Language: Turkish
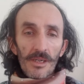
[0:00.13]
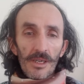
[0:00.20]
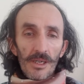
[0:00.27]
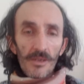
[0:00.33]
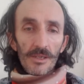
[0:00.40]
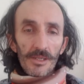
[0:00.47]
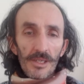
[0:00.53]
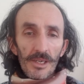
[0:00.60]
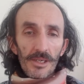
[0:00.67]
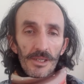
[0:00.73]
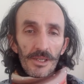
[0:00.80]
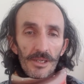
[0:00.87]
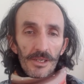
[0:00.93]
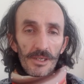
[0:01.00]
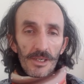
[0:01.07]
Evet
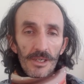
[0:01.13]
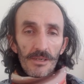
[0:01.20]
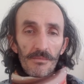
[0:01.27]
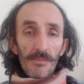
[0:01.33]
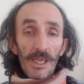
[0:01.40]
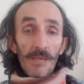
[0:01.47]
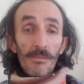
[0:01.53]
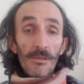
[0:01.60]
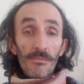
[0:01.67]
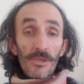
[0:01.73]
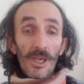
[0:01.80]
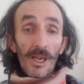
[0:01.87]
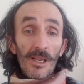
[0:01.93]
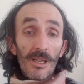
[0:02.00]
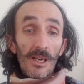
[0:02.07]
arkadaşlar berbat bir
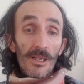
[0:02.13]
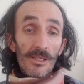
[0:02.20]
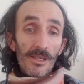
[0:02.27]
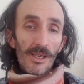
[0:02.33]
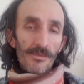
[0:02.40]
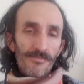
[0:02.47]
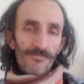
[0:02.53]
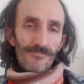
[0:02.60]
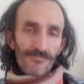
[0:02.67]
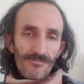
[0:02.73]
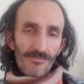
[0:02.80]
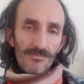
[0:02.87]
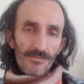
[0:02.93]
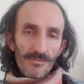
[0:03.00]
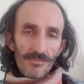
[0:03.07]
şekilde hastayım.
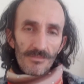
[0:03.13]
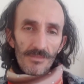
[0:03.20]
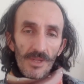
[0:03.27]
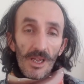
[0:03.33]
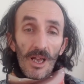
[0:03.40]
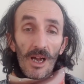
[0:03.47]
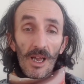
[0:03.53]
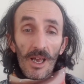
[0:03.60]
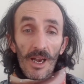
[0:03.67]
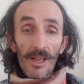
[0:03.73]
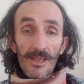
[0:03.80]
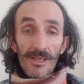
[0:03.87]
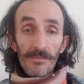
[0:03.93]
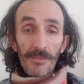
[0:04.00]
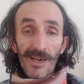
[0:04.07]

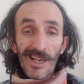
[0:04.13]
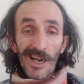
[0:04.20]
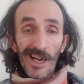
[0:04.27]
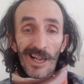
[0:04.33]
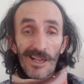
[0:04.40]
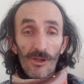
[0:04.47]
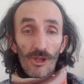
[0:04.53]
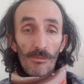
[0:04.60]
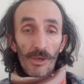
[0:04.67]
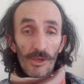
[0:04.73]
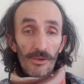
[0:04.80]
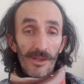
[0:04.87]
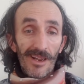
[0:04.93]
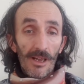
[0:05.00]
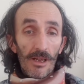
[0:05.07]
Hayalet İsmail hayalet olmak
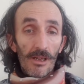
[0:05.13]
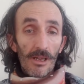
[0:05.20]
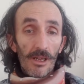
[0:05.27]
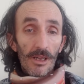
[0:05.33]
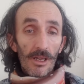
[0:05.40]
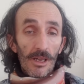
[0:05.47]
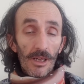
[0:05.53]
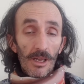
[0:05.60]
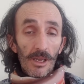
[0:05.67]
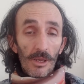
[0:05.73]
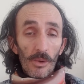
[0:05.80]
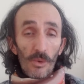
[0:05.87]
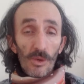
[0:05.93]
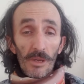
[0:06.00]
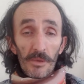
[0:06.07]
üzere.
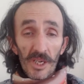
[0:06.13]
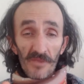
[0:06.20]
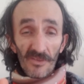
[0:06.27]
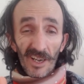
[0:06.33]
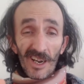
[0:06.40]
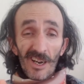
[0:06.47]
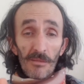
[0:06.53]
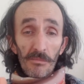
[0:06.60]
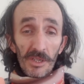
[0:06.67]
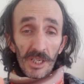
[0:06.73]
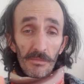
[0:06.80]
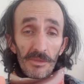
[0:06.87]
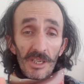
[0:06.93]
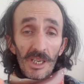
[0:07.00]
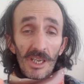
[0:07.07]
böyle bir şifaya
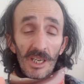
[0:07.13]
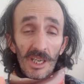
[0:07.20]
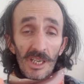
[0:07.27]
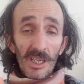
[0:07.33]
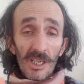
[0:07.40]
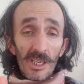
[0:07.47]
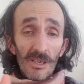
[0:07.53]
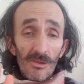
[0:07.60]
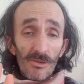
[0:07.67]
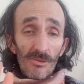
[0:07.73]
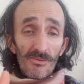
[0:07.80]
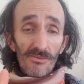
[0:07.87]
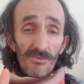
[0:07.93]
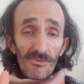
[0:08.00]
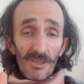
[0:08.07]
kapmışım ki.
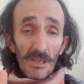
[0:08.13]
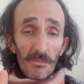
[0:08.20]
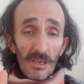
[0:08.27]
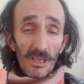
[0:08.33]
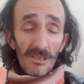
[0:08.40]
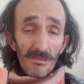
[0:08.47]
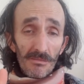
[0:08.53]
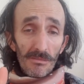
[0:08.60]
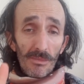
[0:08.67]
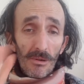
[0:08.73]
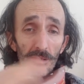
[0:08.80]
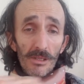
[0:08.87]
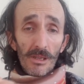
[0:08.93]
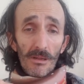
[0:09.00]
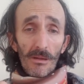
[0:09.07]
Of demeyin
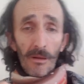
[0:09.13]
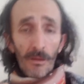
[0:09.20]
boğazlar.